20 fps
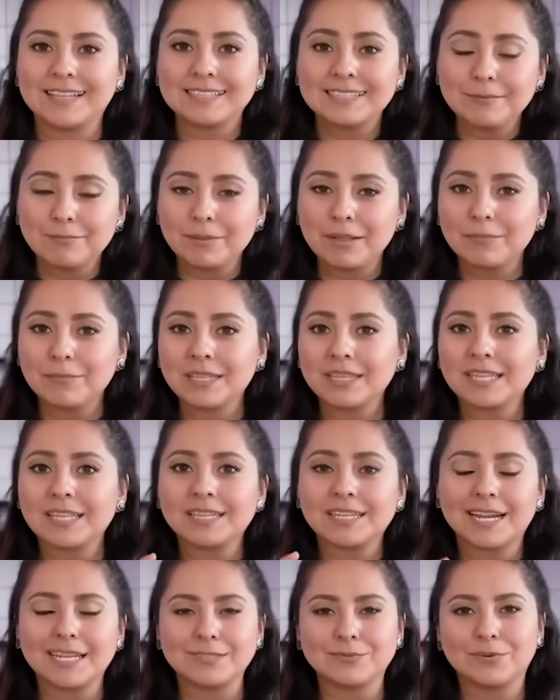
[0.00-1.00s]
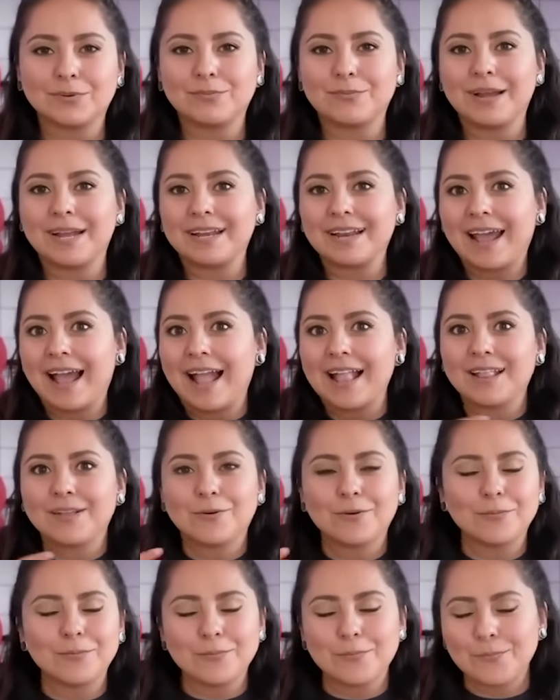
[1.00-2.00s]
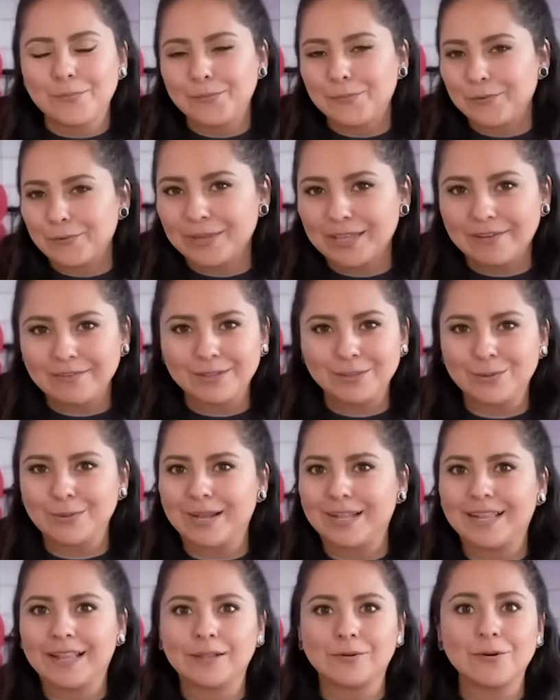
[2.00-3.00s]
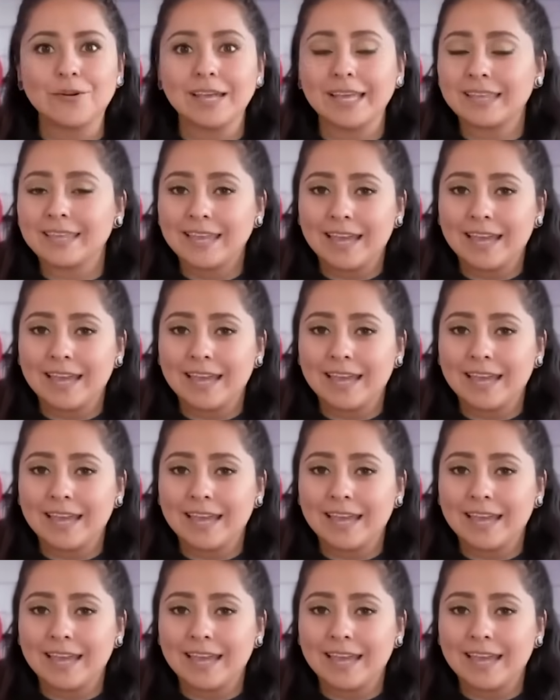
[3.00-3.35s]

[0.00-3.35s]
es simplemente transformar algo muy habitual, algo